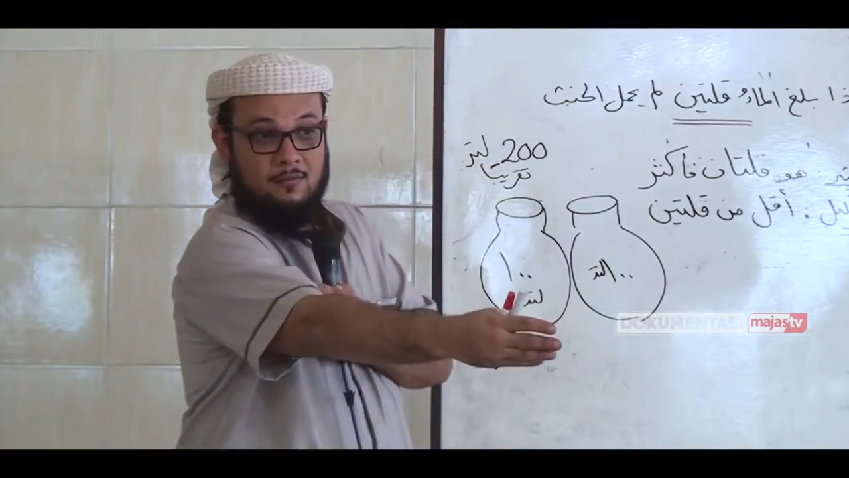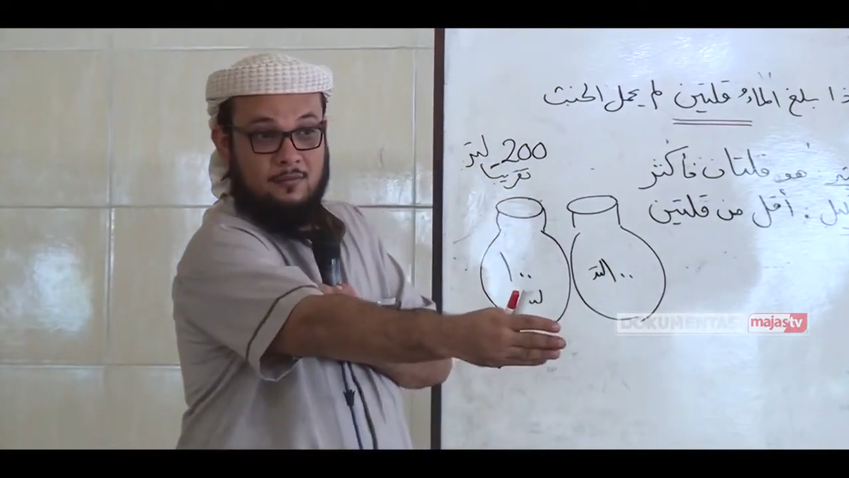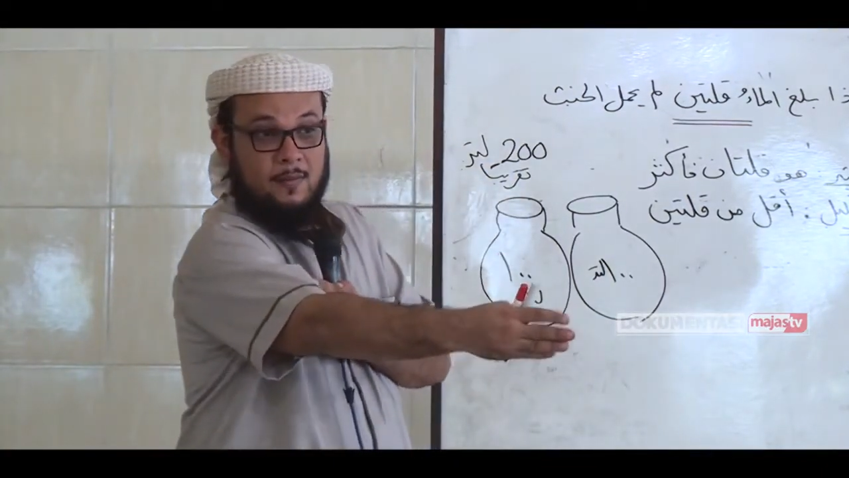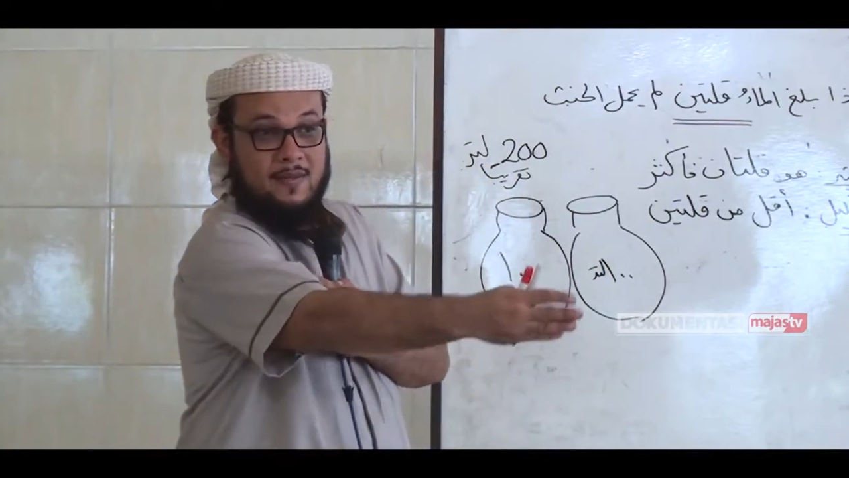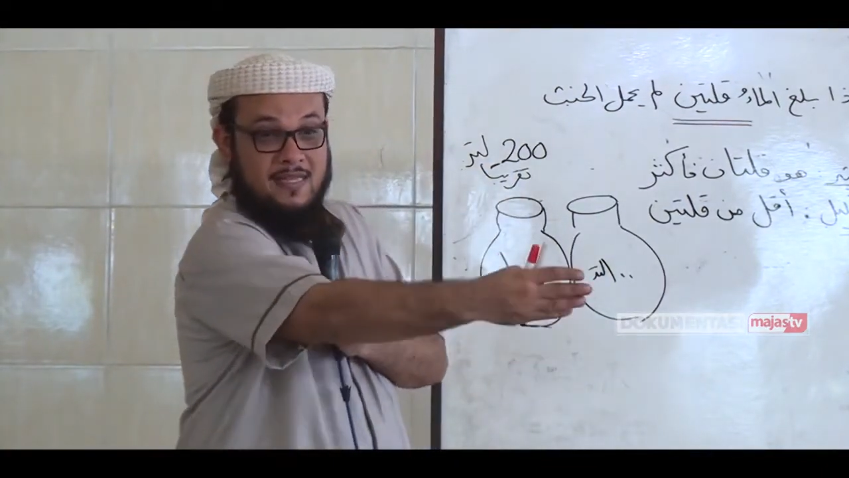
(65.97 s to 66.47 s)

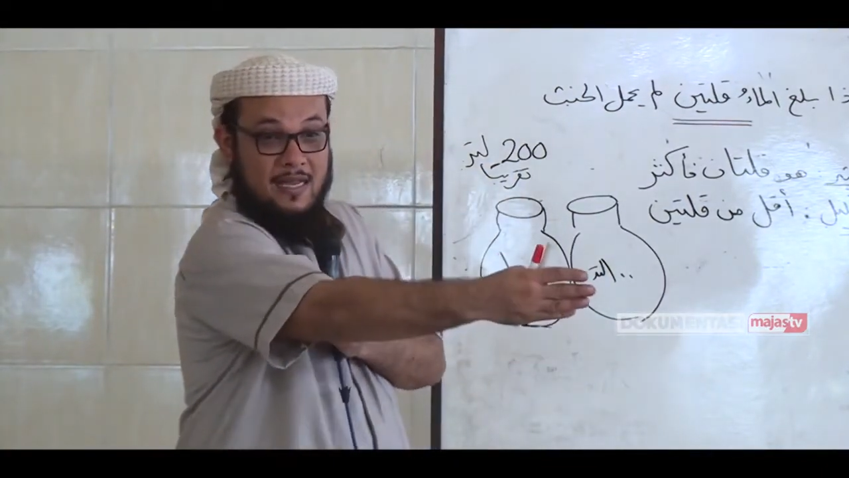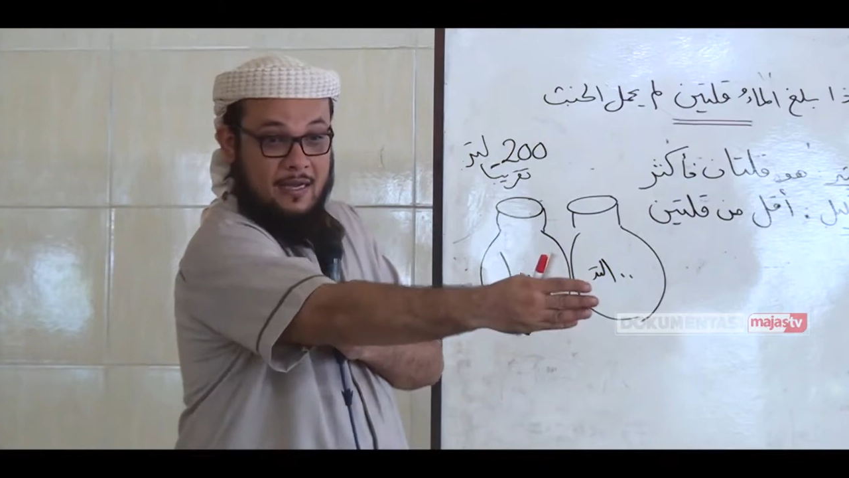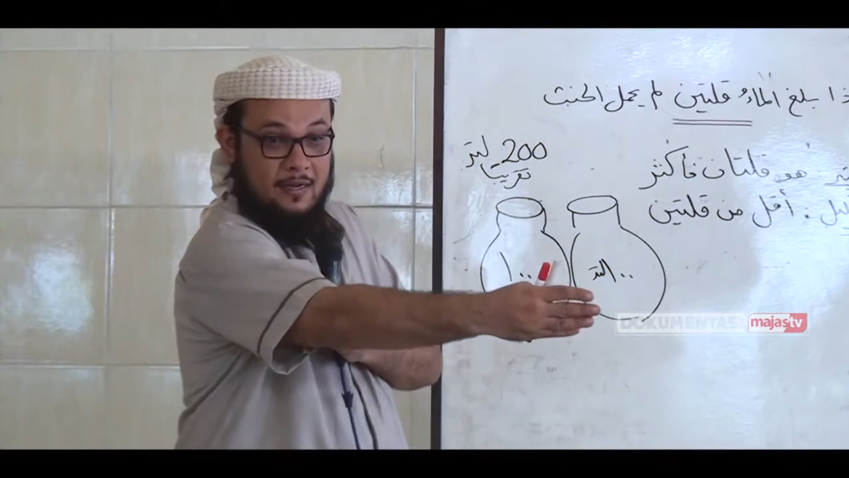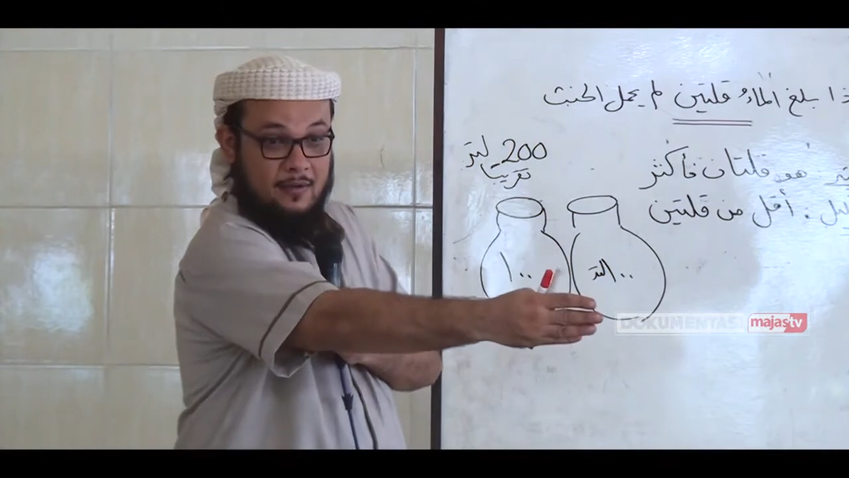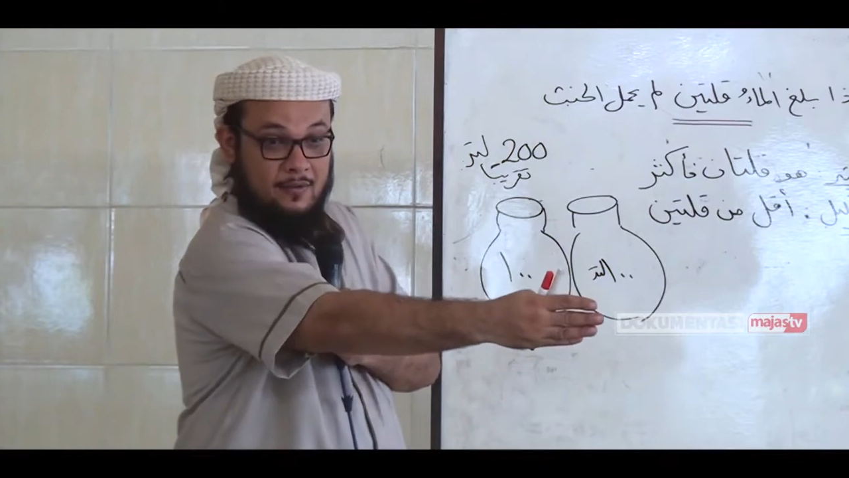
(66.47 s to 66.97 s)

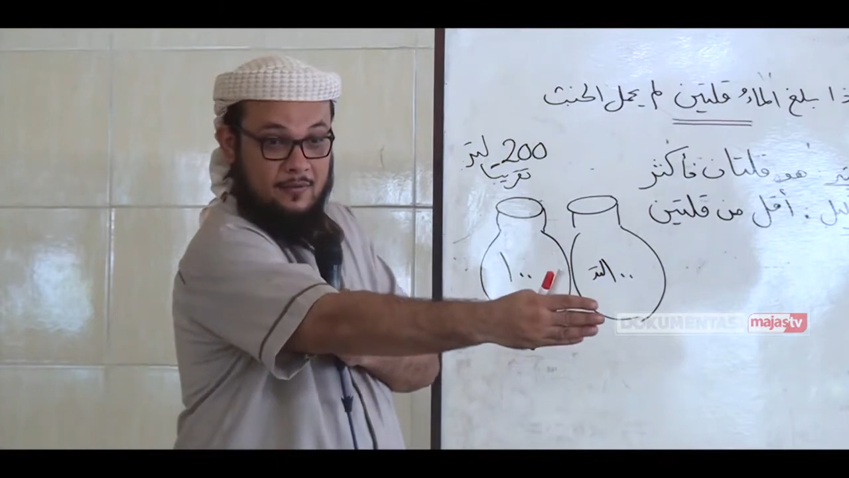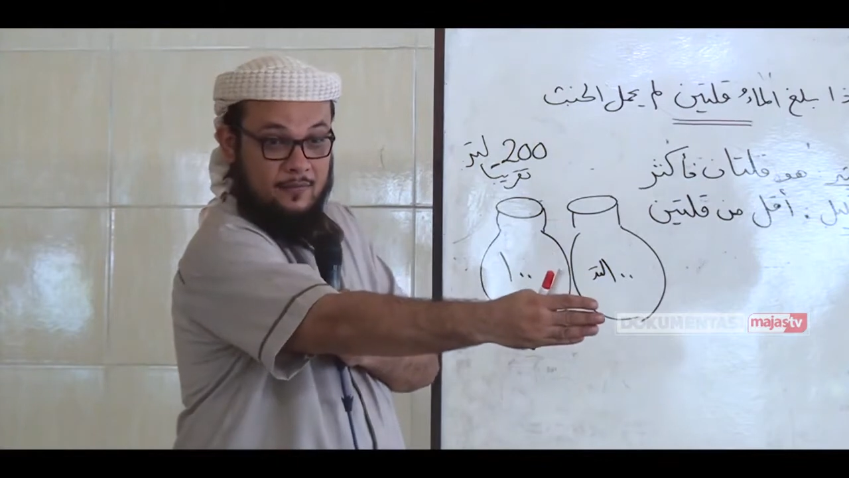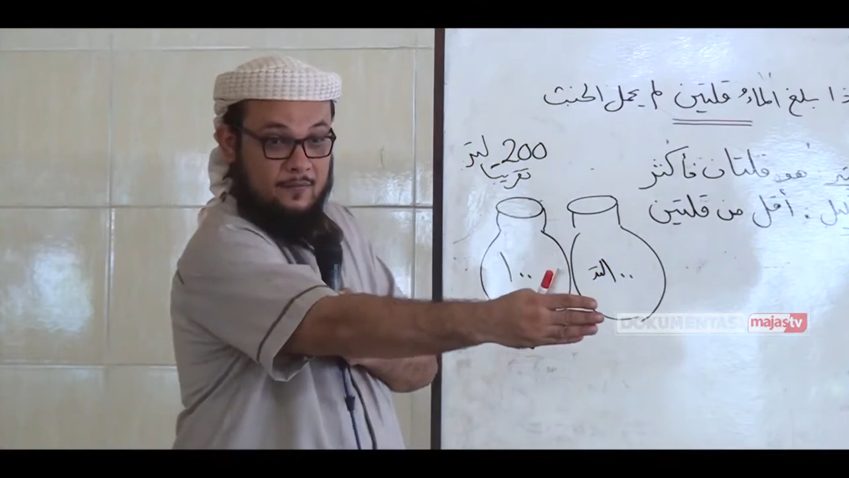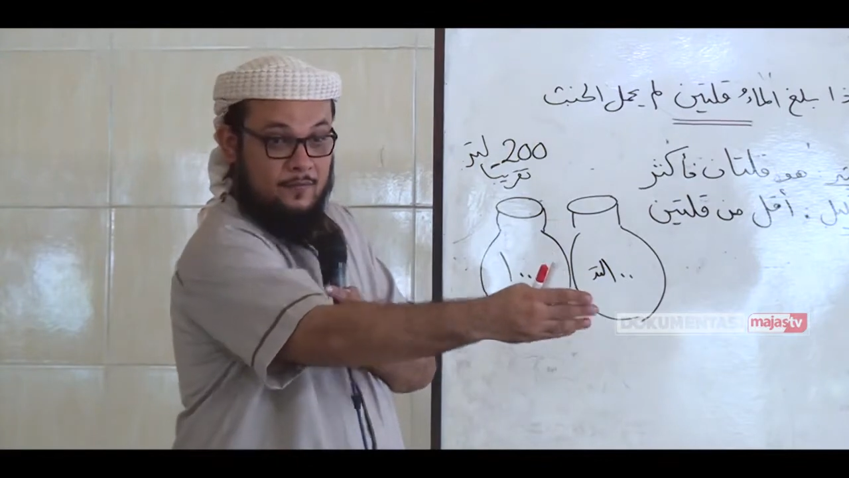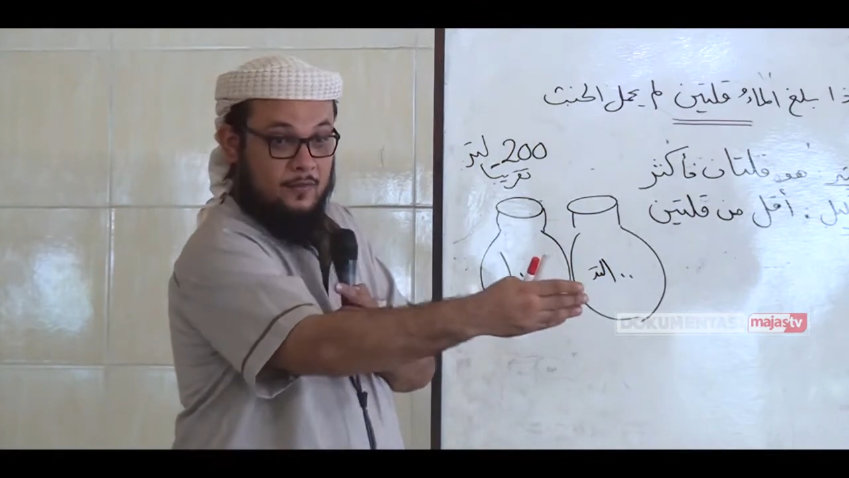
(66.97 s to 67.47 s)
بالمساحة
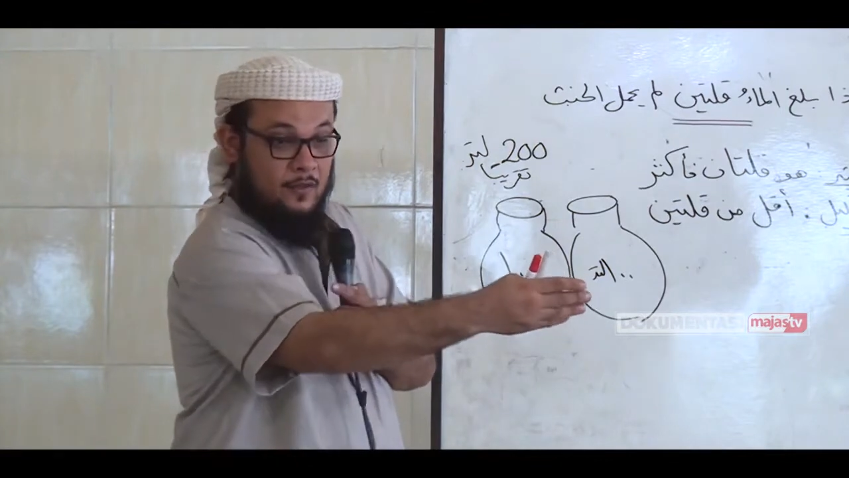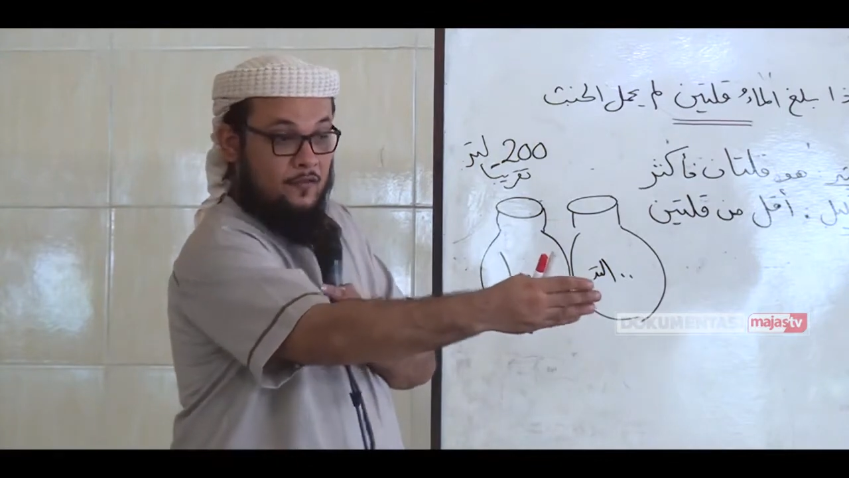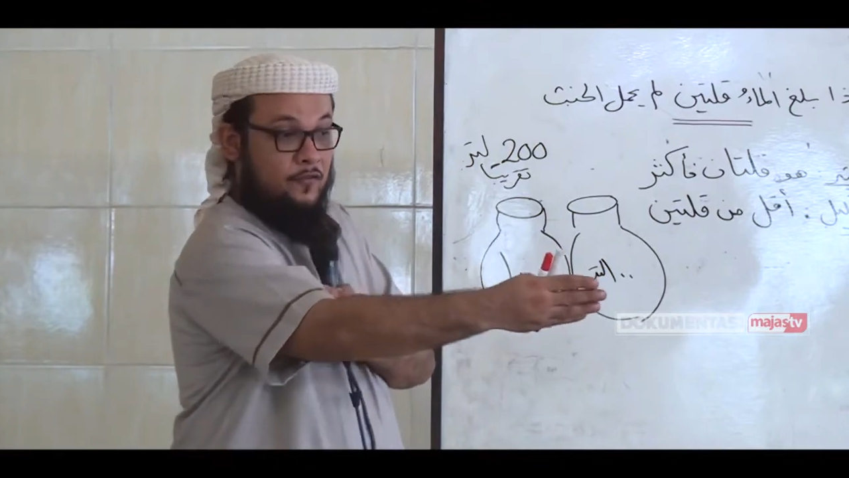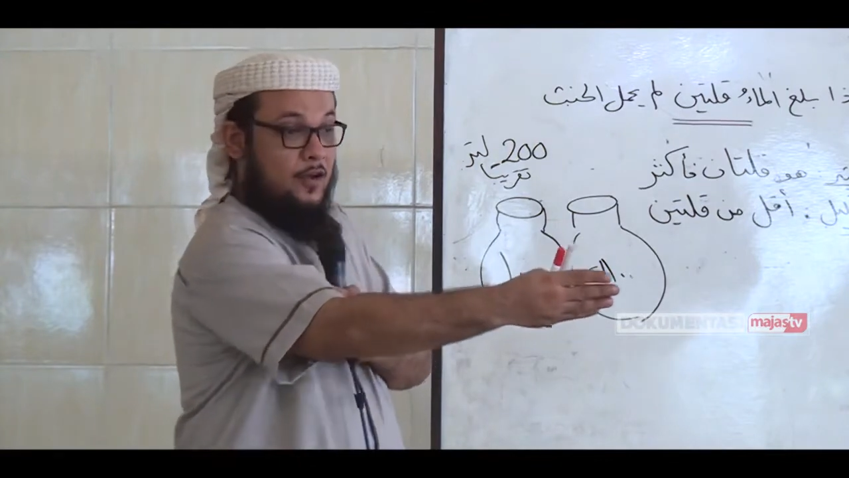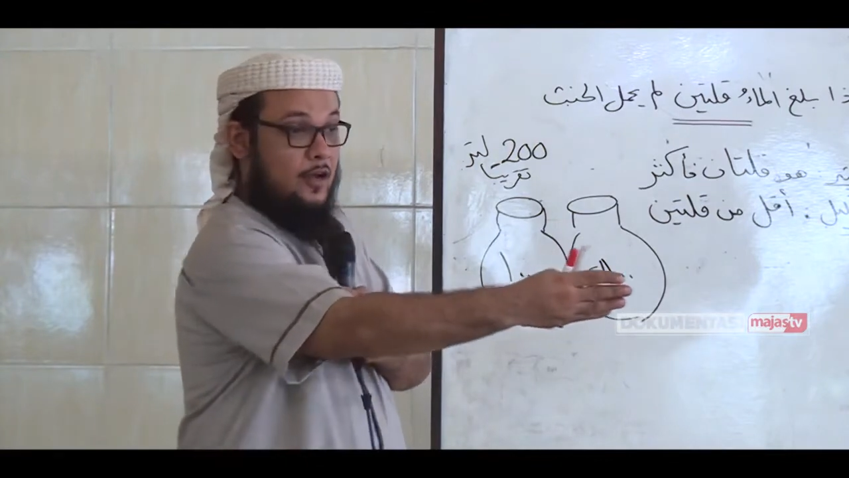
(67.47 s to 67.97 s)

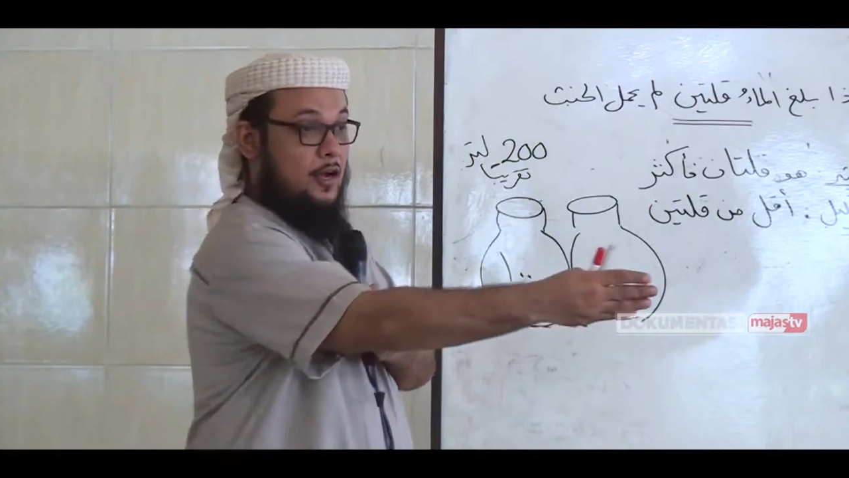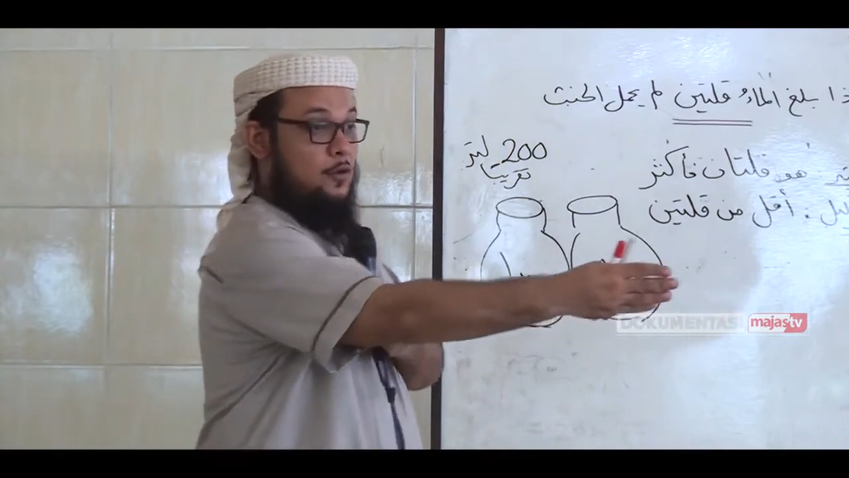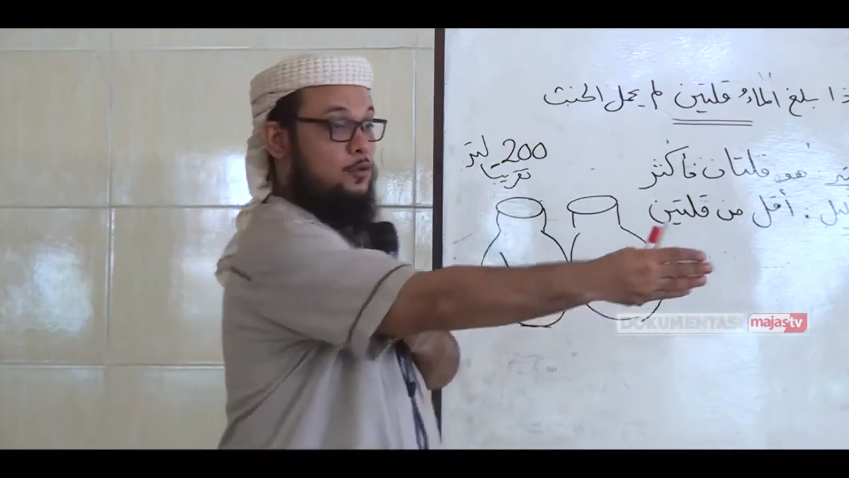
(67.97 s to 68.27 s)
فقالوا